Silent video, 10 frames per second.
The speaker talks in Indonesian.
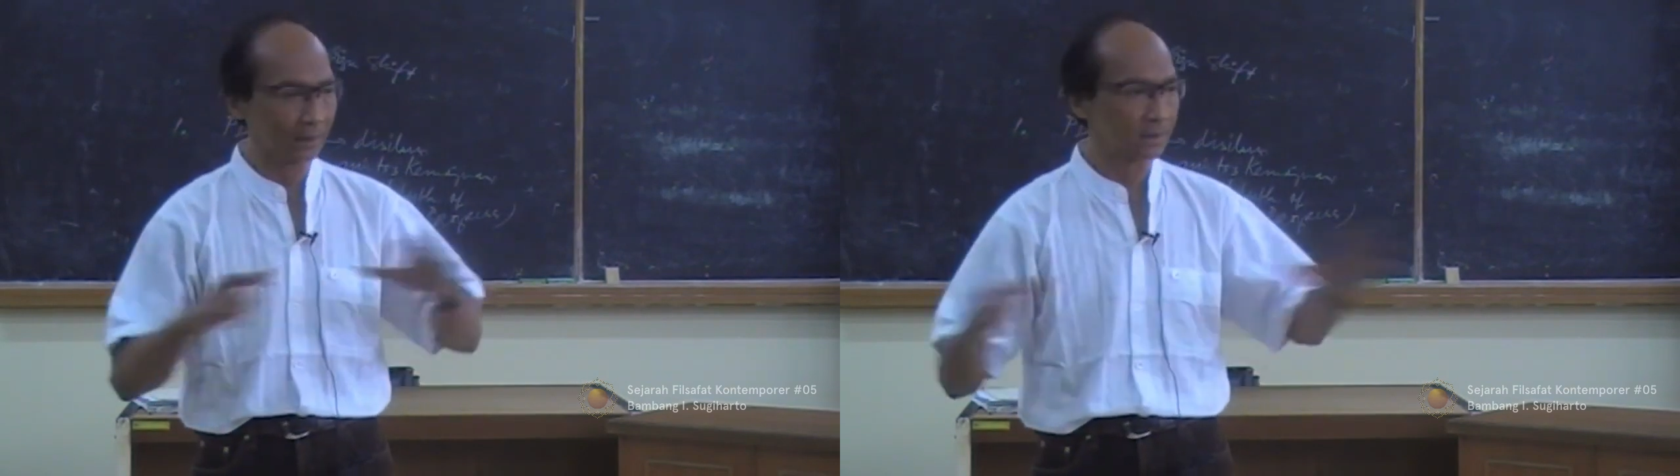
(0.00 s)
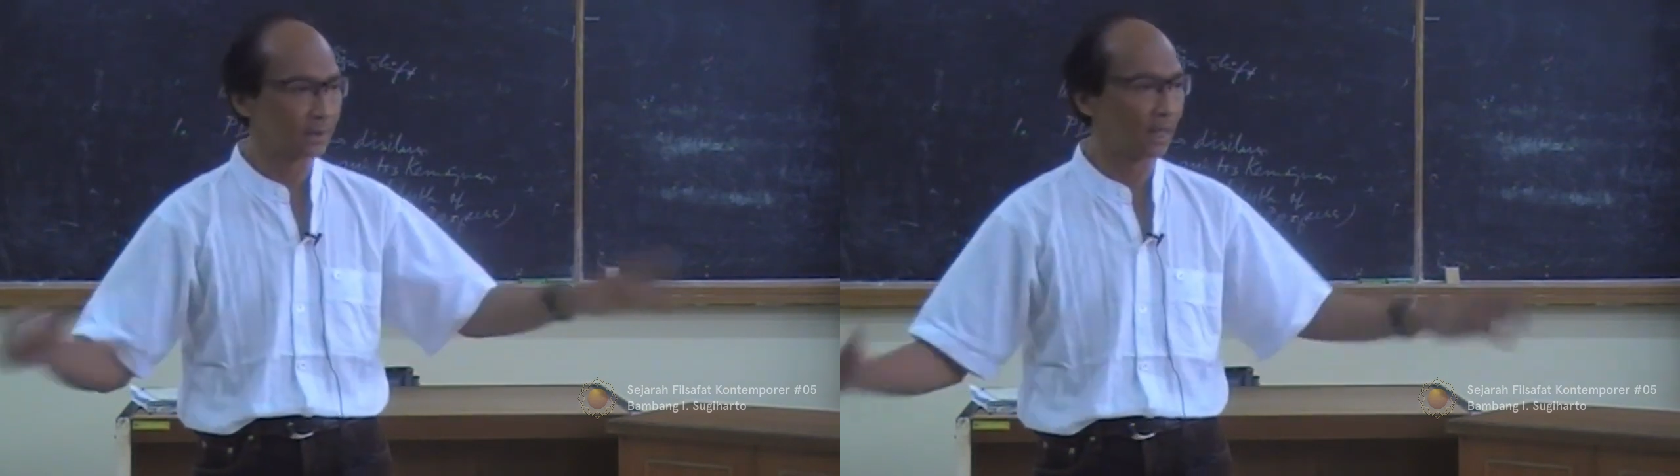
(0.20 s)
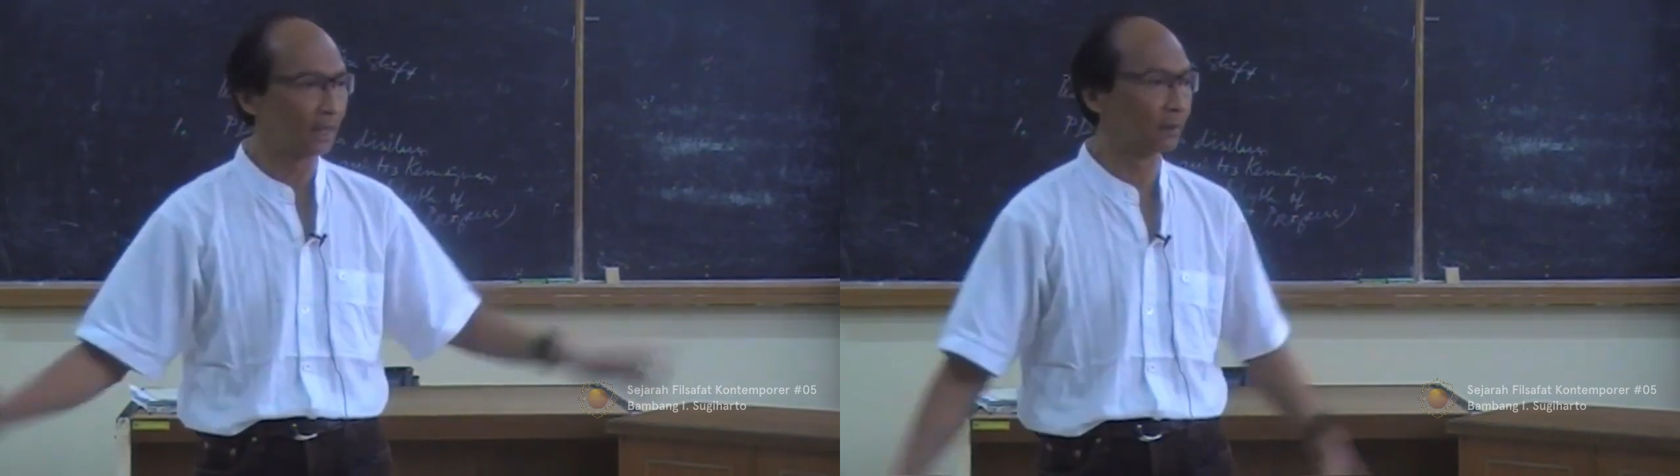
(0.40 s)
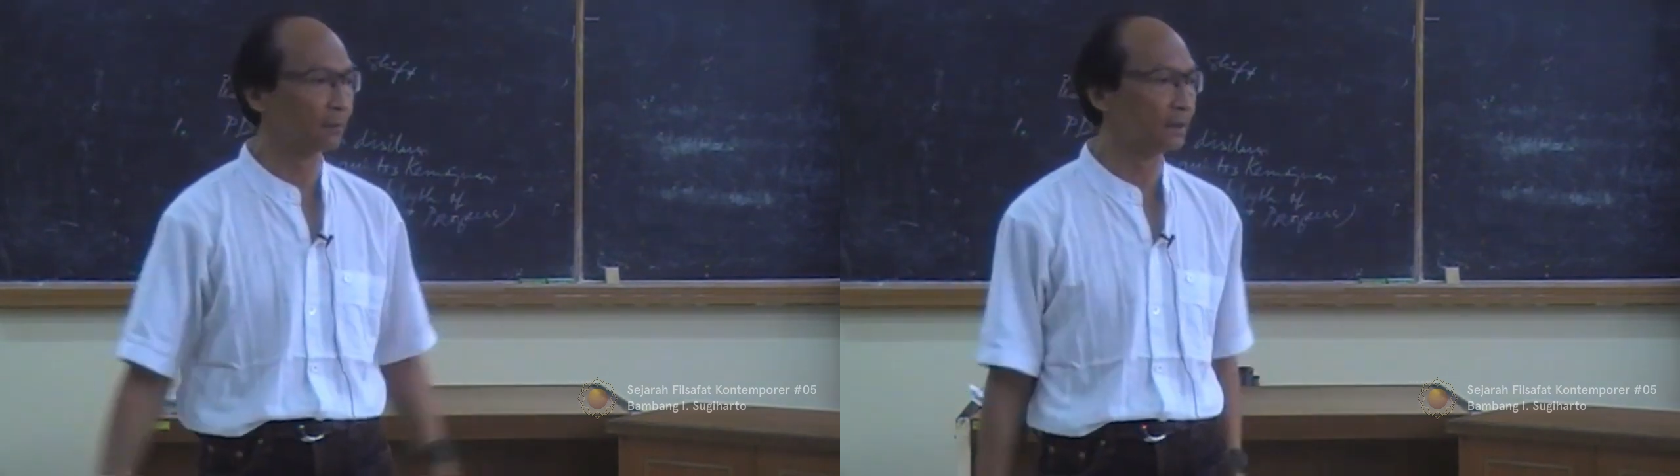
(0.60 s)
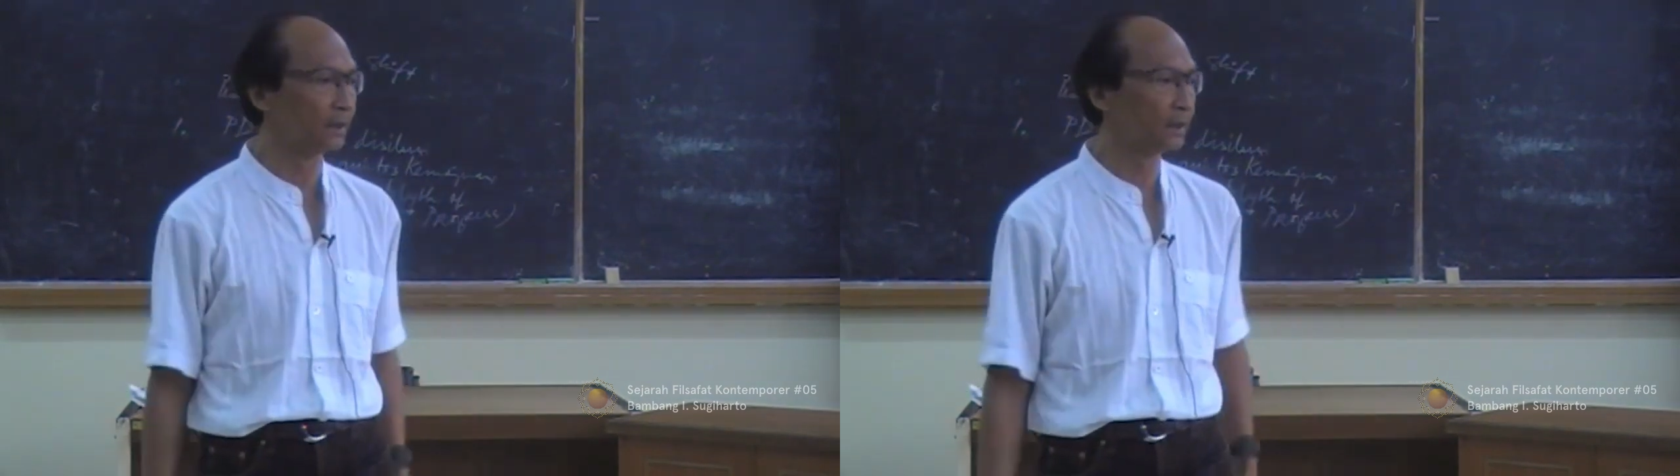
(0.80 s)
skala yang
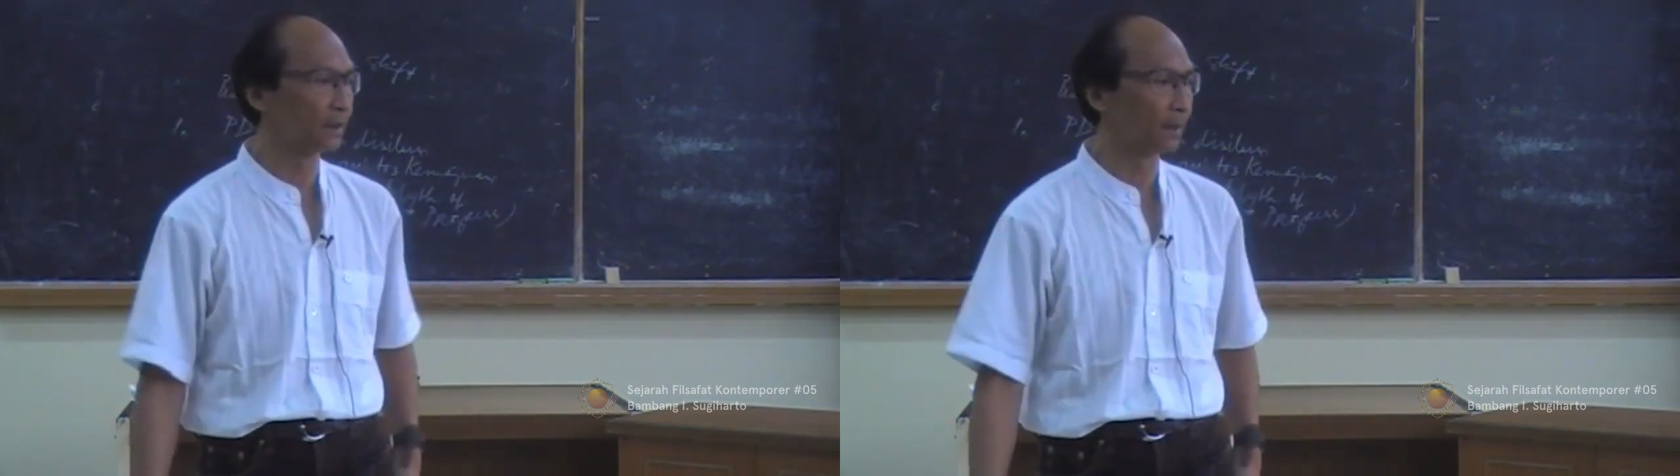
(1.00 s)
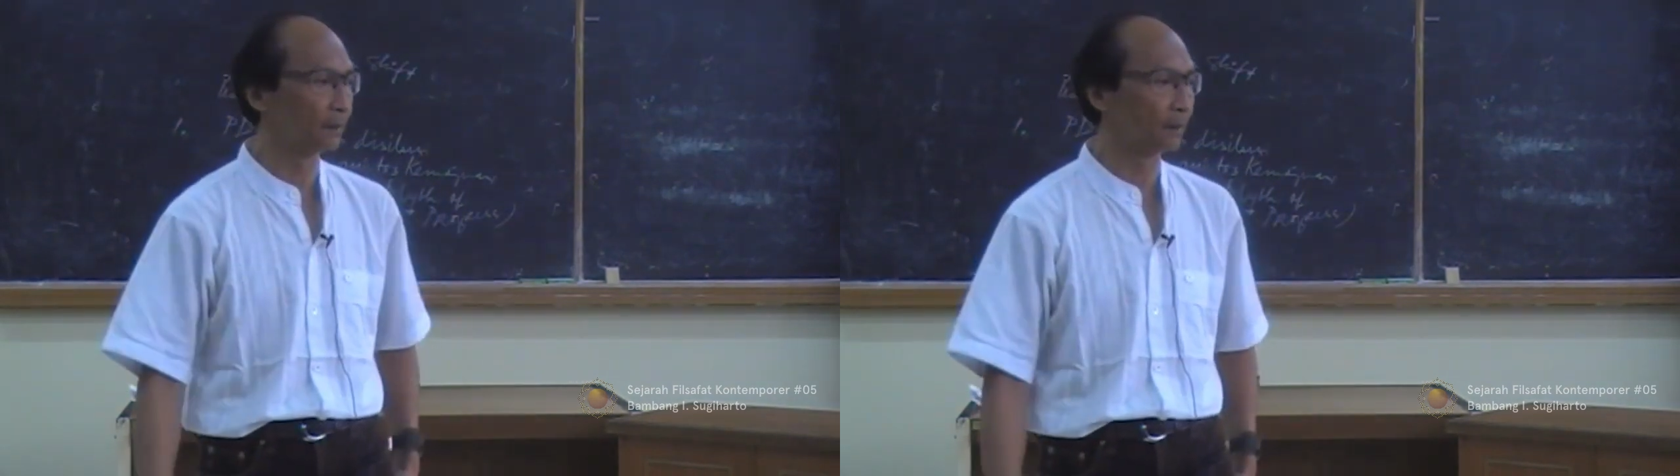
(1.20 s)
lebih apa